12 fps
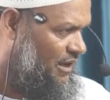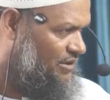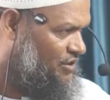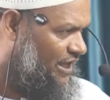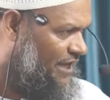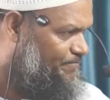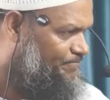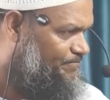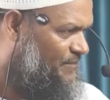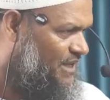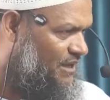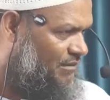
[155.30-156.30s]
অতএব
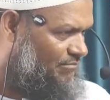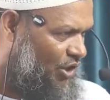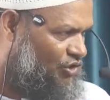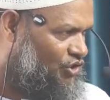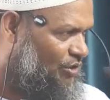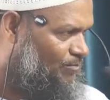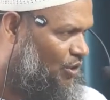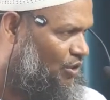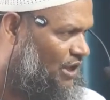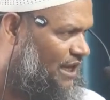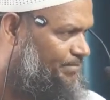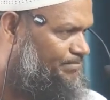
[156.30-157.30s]
মন্তব্য
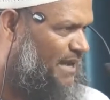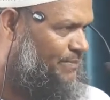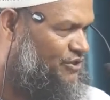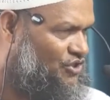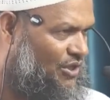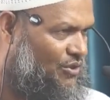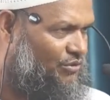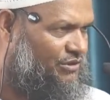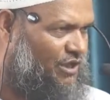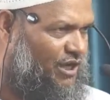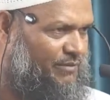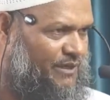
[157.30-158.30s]
করলে বিবেচনা
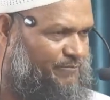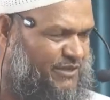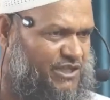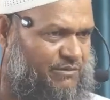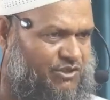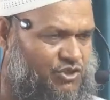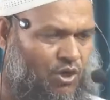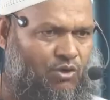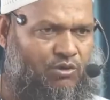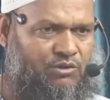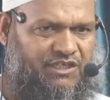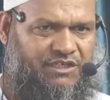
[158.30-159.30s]
করতে হবে পৃথিবীর
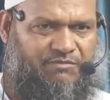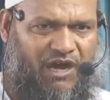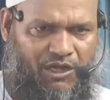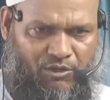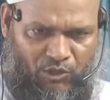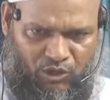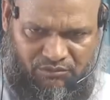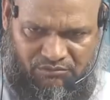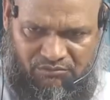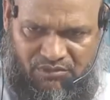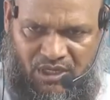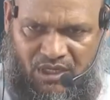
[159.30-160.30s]
সকল দিনী ভাই বোন
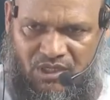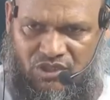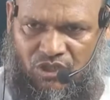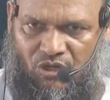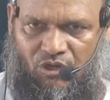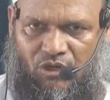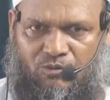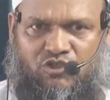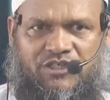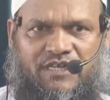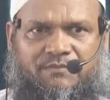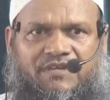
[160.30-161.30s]
সকল
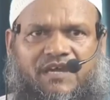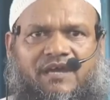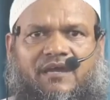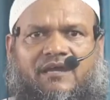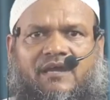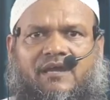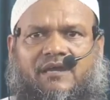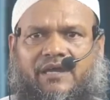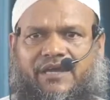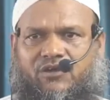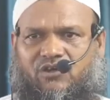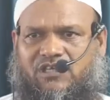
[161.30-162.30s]
মুসলিমকে
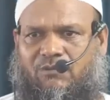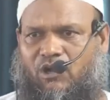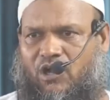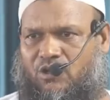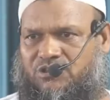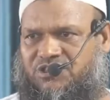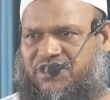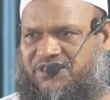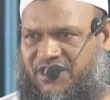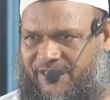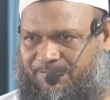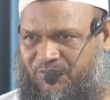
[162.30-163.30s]
এই কথা বলা হচ্ছে
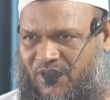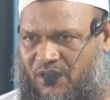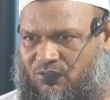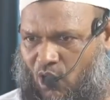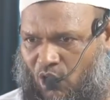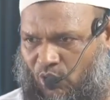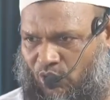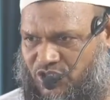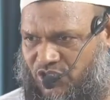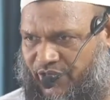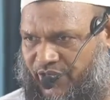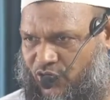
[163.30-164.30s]
যে কখনো
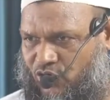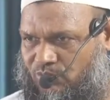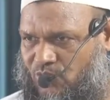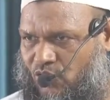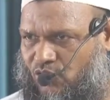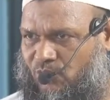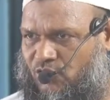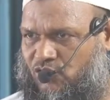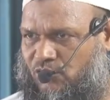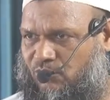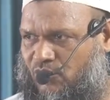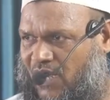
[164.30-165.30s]
যেন এরকম কত
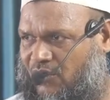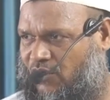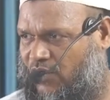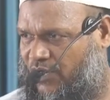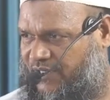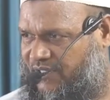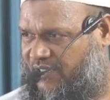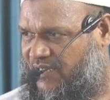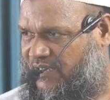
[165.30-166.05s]
মন্তব্য না করা হয়